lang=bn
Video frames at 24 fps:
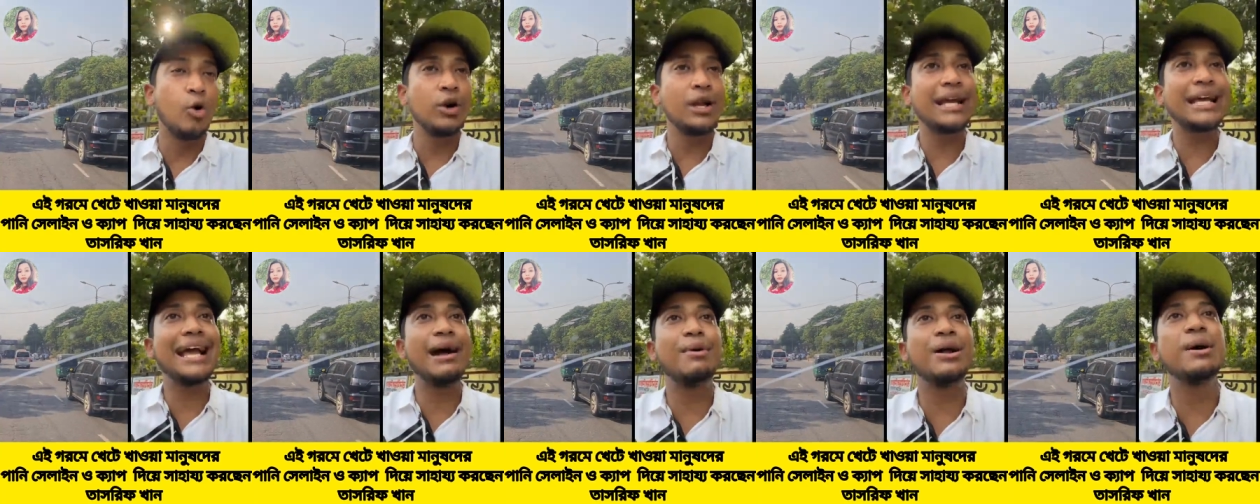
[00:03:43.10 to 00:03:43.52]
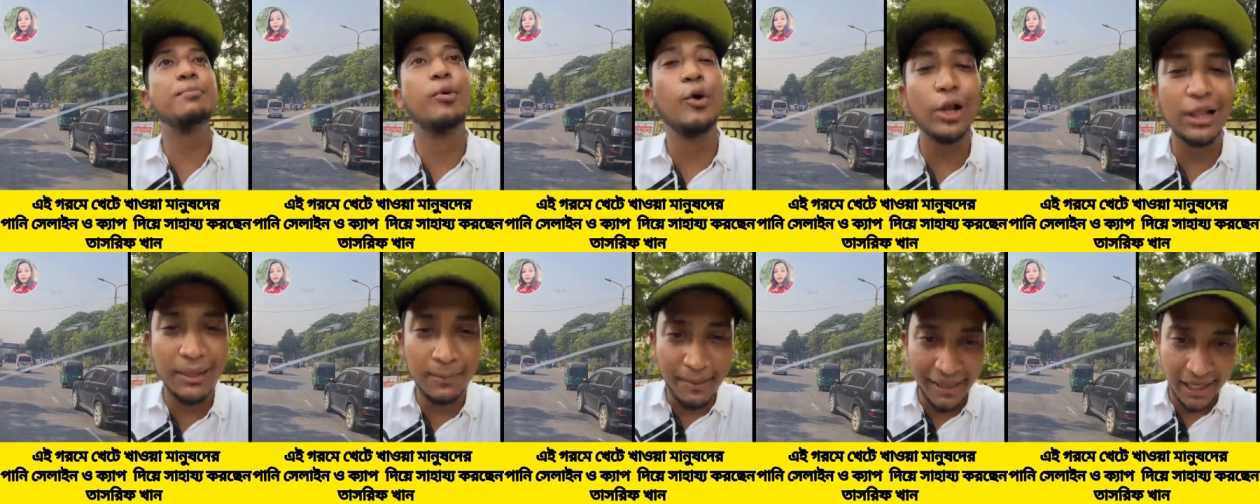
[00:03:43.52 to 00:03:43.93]
অনেকে আমার
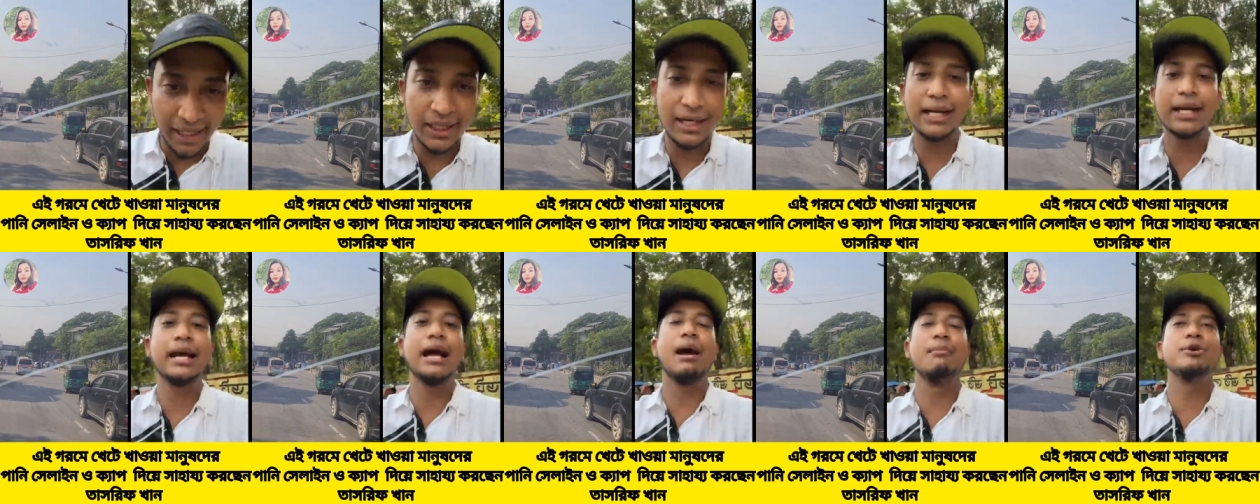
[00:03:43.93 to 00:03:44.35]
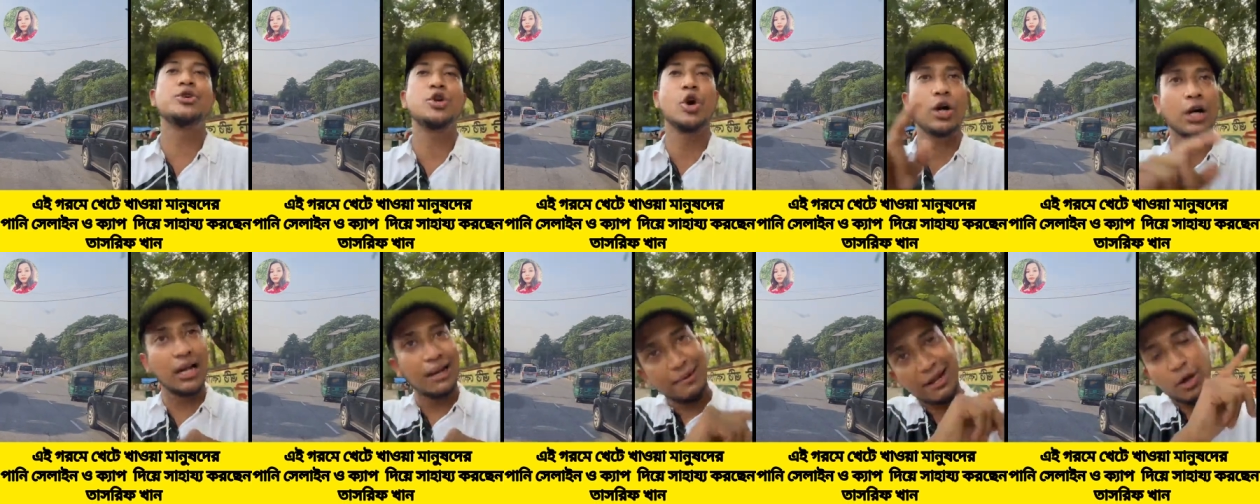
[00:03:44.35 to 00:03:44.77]
বলবেন আমি
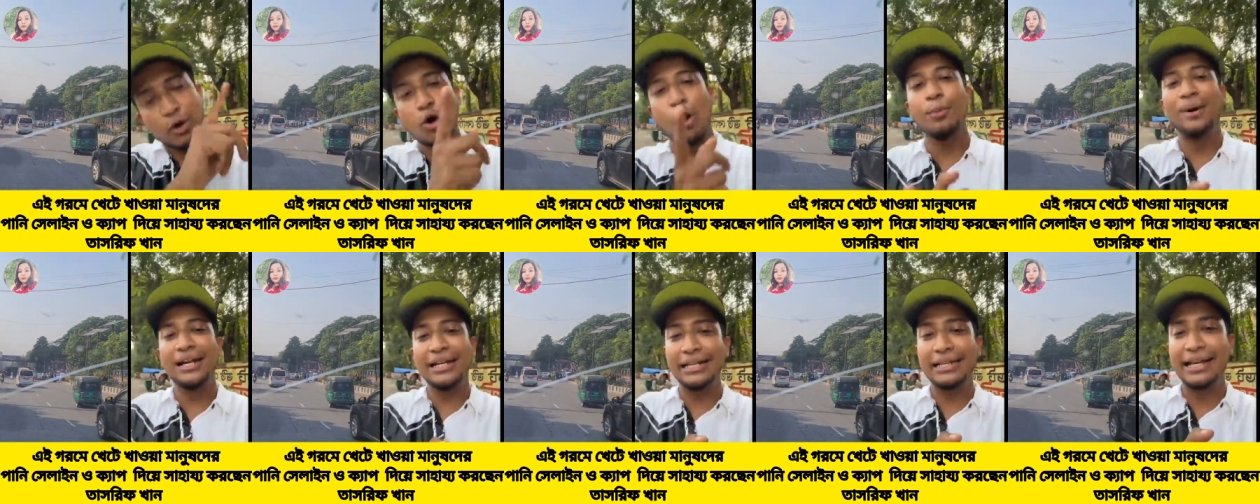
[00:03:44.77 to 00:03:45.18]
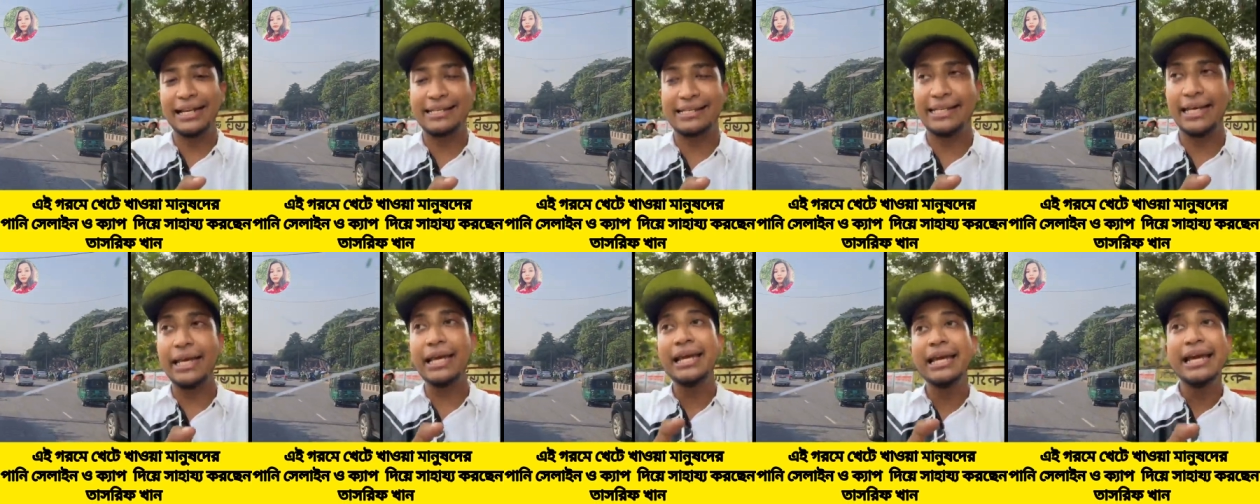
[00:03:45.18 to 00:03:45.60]
সকালবেলাও কমেন্টে
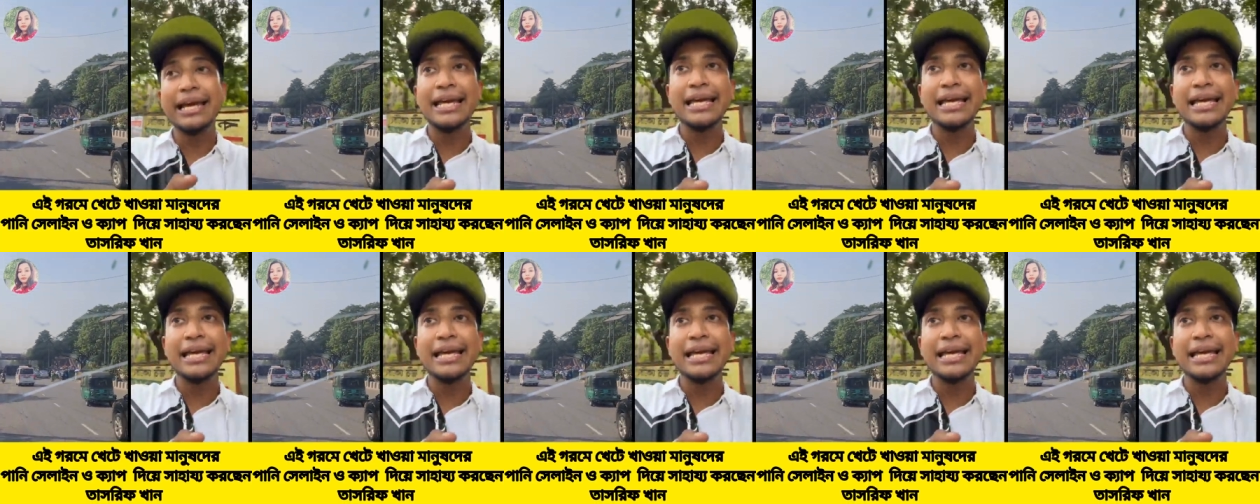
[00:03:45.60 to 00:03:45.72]
দেখছি